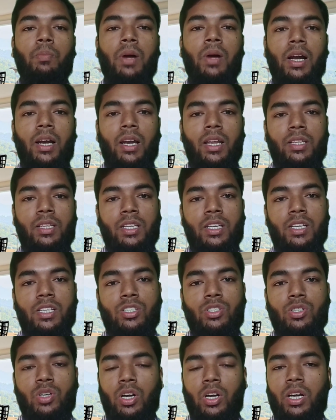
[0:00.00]
বাংলাদেশ
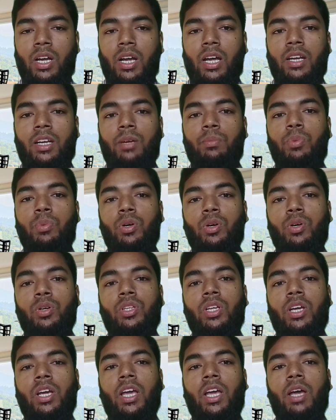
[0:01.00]
সরকারের পক্ষ
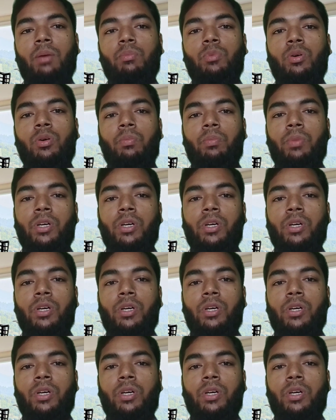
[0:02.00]
থেকে এবং